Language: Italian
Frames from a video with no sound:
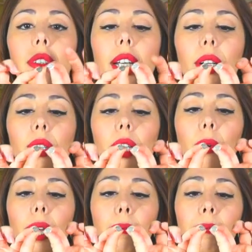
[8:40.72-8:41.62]
eccoli
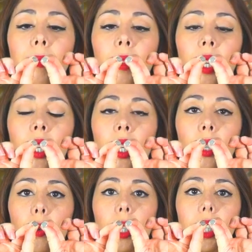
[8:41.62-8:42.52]
qua
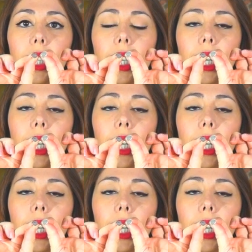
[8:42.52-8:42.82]
quindi